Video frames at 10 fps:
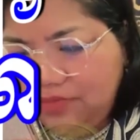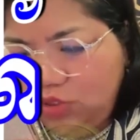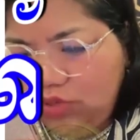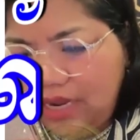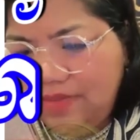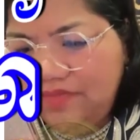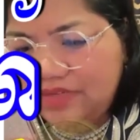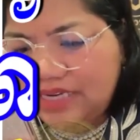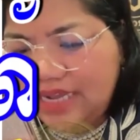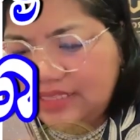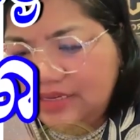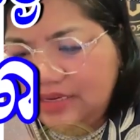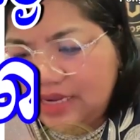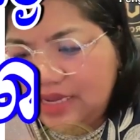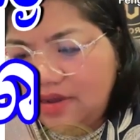năm chút anh miên về xa tới
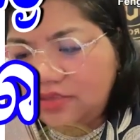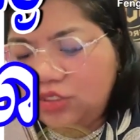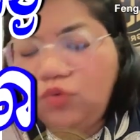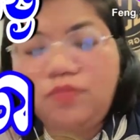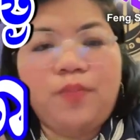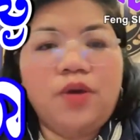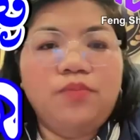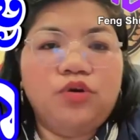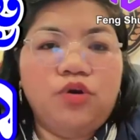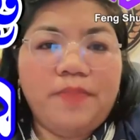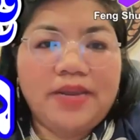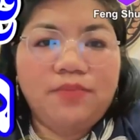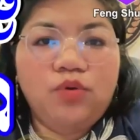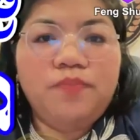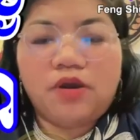gầy ọt chút mà phong buồn nồi bay
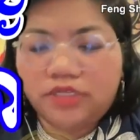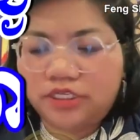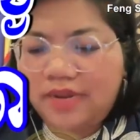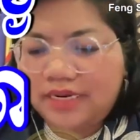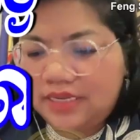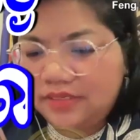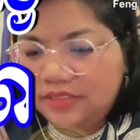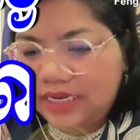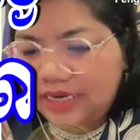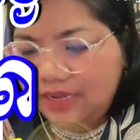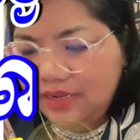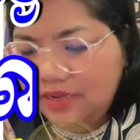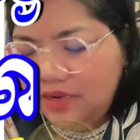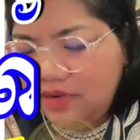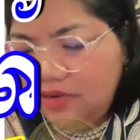buôn và cọt chạy ban tới trai nè
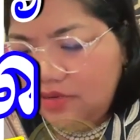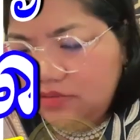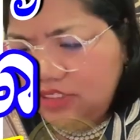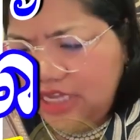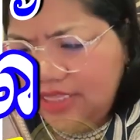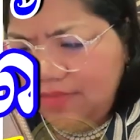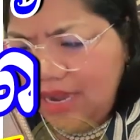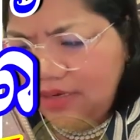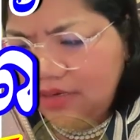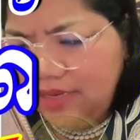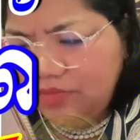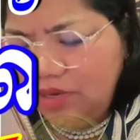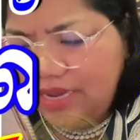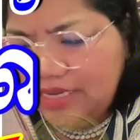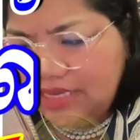tranh ta ban hiệp
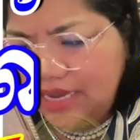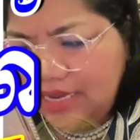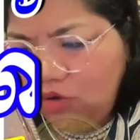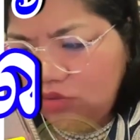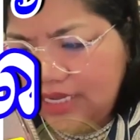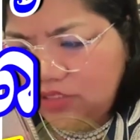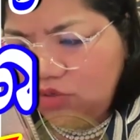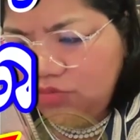trong ai cả xa lột tai